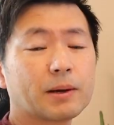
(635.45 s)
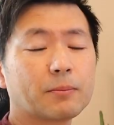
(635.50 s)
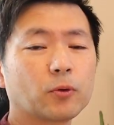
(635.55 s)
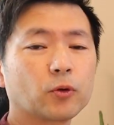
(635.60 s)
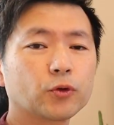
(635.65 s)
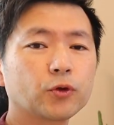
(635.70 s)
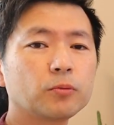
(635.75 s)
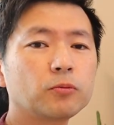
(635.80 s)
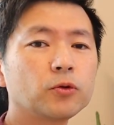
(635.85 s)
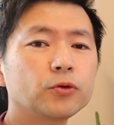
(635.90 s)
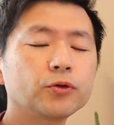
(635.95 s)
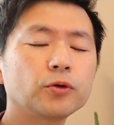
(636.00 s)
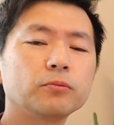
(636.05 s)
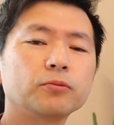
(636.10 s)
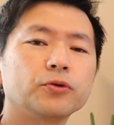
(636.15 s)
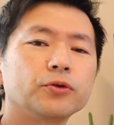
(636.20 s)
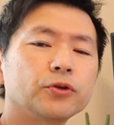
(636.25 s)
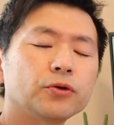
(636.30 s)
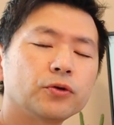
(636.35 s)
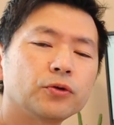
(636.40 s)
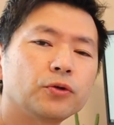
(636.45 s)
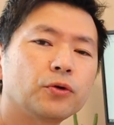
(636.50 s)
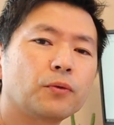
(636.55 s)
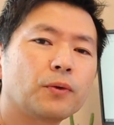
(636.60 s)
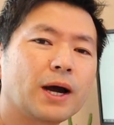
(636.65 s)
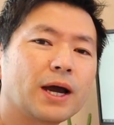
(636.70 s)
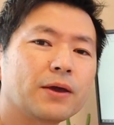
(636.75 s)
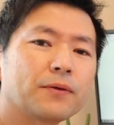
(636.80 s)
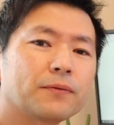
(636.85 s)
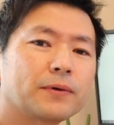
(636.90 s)
まあもともと無料
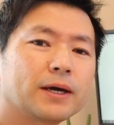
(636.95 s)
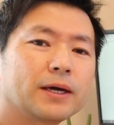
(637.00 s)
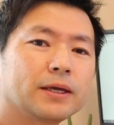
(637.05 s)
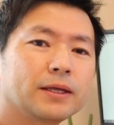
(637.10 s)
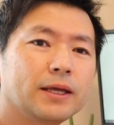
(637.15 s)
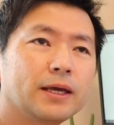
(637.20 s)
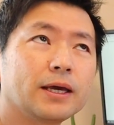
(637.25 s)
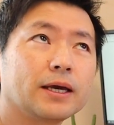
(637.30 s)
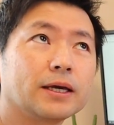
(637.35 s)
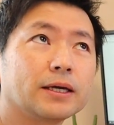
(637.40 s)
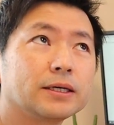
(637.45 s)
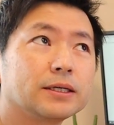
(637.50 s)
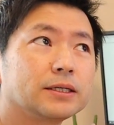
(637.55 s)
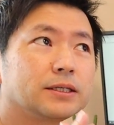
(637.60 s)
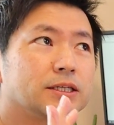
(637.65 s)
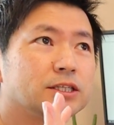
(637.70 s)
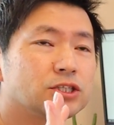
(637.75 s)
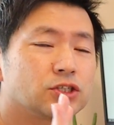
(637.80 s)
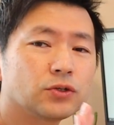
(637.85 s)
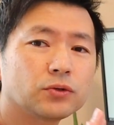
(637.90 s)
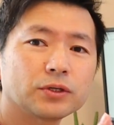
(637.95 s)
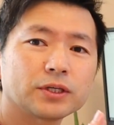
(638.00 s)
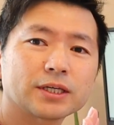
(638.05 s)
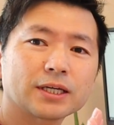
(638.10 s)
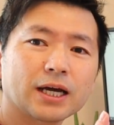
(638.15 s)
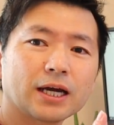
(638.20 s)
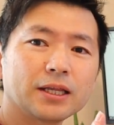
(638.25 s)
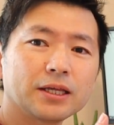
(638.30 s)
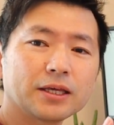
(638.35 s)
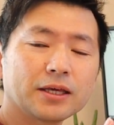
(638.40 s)
の Wi-Fi で一応
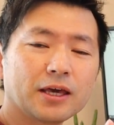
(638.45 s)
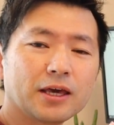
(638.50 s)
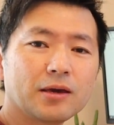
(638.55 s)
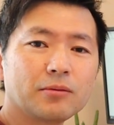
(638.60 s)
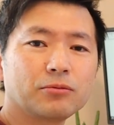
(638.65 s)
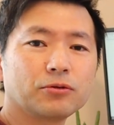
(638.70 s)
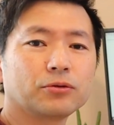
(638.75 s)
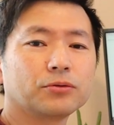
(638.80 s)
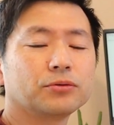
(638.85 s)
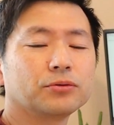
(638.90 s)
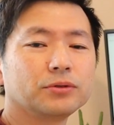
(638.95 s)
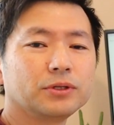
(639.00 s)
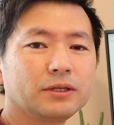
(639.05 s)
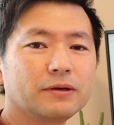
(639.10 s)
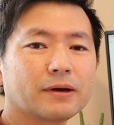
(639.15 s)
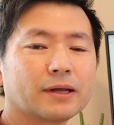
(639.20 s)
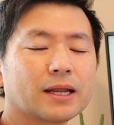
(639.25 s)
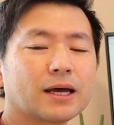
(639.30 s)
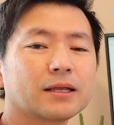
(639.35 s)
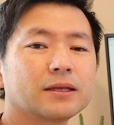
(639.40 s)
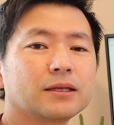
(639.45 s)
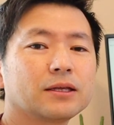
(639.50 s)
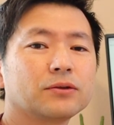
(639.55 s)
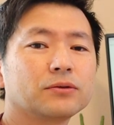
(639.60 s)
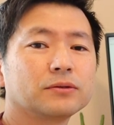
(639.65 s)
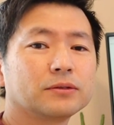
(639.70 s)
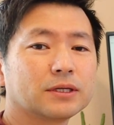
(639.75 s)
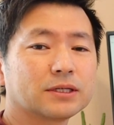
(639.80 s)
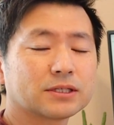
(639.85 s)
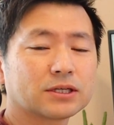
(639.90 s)
光ケーブルにはなって
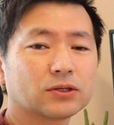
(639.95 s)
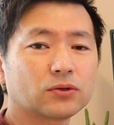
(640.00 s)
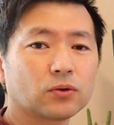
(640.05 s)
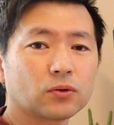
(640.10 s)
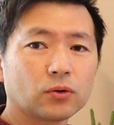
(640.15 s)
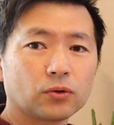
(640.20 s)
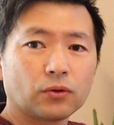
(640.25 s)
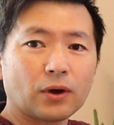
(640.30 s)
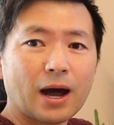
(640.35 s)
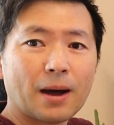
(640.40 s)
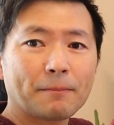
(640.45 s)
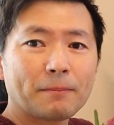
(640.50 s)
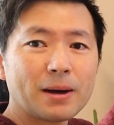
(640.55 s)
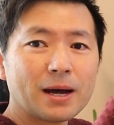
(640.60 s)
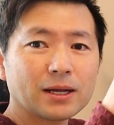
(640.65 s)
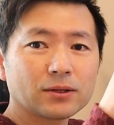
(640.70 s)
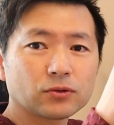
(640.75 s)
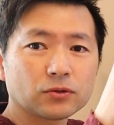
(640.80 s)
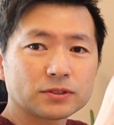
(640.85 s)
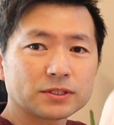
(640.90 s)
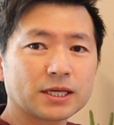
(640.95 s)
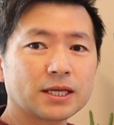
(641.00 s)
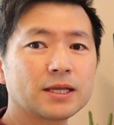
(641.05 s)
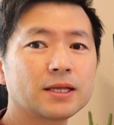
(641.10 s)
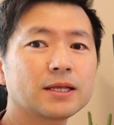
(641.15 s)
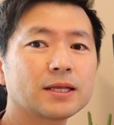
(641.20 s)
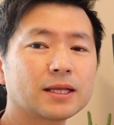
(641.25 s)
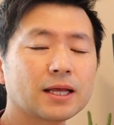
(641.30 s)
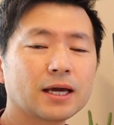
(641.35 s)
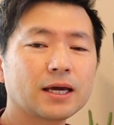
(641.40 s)
るんですけど、このアパート
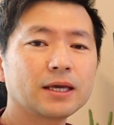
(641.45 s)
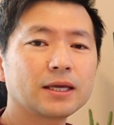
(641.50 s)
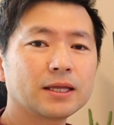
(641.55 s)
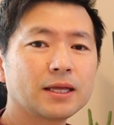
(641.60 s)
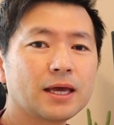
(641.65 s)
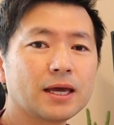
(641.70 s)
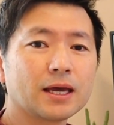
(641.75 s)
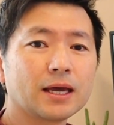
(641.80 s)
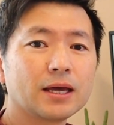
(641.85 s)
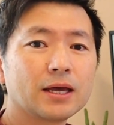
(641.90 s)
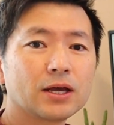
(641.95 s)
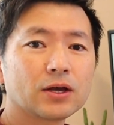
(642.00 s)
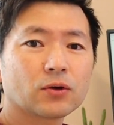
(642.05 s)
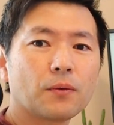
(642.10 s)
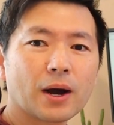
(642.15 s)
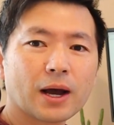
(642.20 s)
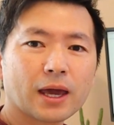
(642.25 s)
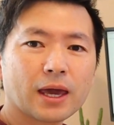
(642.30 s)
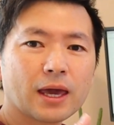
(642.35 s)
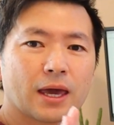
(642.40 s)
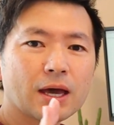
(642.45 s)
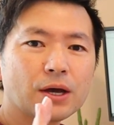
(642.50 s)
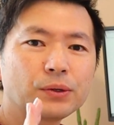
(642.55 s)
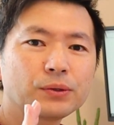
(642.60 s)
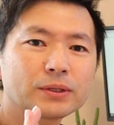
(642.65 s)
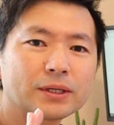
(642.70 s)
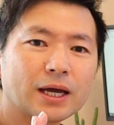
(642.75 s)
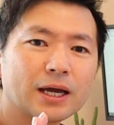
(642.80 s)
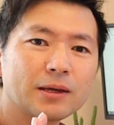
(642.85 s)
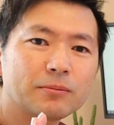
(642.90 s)
全体で分け合
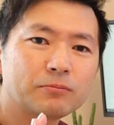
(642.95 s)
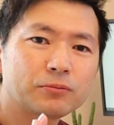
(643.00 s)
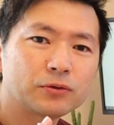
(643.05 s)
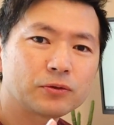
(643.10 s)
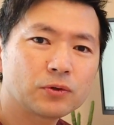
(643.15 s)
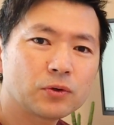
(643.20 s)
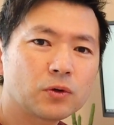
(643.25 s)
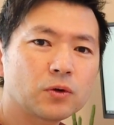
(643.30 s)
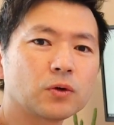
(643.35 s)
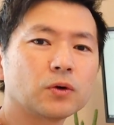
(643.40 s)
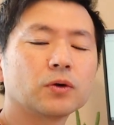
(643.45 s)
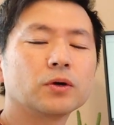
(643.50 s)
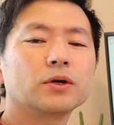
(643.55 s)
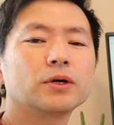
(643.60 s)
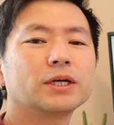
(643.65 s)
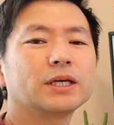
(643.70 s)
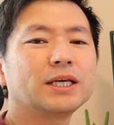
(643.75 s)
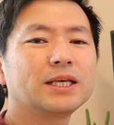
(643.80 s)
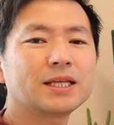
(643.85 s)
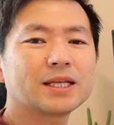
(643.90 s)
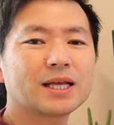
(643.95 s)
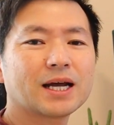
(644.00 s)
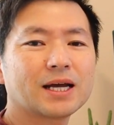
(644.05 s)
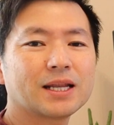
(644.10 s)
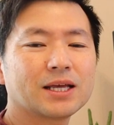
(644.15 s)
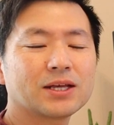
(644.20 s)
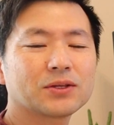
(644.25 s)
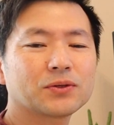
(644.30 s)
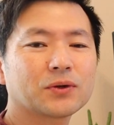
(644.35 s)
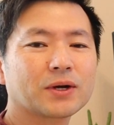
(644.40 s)
うタイプの
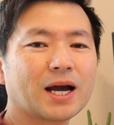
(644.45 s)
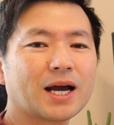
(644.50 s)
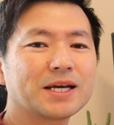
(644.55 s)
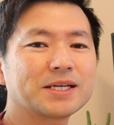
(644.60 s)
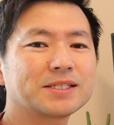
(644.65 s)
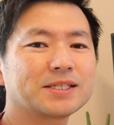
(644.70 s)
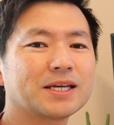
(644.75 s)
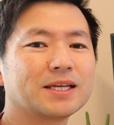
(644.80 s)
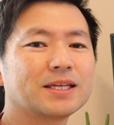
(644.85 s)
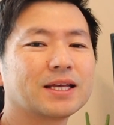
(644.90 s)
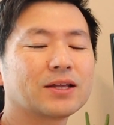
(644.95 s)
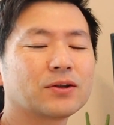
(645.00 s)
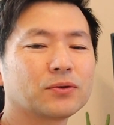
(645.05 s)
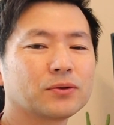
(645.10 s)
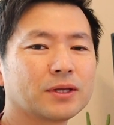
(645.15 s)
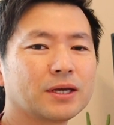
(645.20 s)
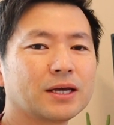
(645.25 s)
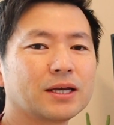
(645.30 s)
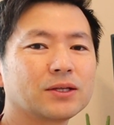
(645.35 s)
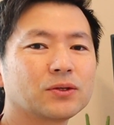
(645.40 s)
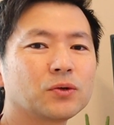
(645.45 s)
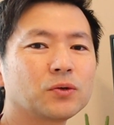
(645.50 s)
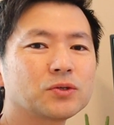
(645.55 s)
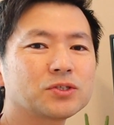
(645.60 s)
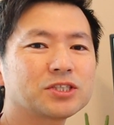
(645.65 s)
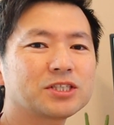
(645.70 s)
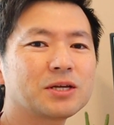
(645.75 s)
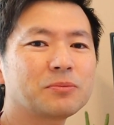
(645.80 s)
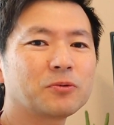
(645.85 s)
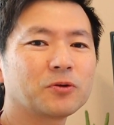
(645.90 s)
インターネット回線なので、ど
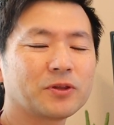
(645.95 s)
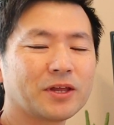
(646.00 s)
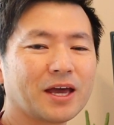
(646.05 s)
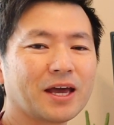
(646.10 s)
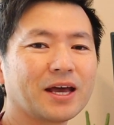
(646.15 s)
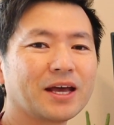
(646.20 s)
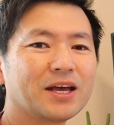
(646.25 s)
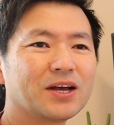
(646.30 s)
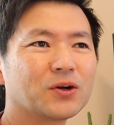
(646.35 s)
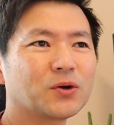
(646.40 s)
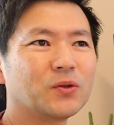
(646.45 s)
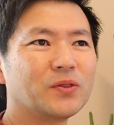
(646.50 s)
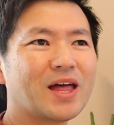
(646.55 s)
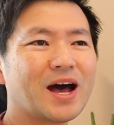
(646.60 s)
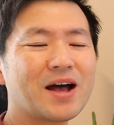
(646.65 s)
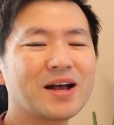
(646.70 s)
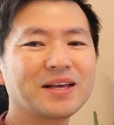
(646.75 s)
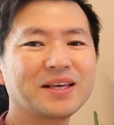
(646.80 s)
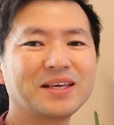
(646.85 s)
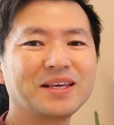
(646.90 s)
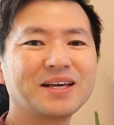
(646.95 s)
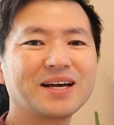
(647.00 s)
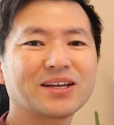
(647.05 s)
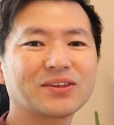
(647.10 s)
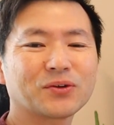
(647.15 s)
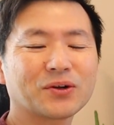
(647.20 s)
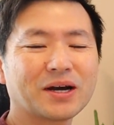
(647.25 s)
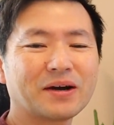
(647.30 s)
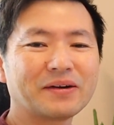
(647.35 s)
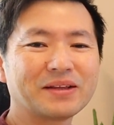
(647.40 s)
うしてもねこう何
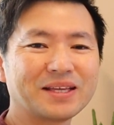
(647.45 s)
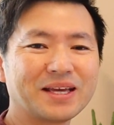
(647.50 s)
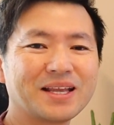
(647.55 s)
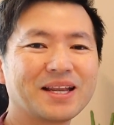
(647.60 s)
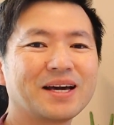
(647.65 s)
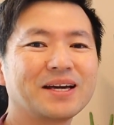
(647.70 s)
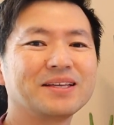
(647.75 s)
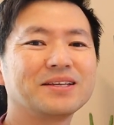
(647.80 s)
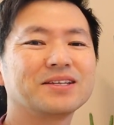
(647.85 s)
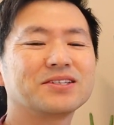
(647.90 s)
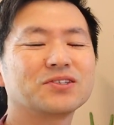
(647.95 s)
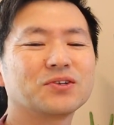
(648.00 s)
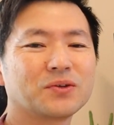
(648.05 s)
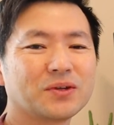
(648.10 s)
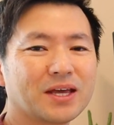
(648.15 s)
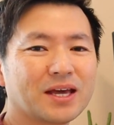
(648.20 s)
ギガとかは出ないんですよ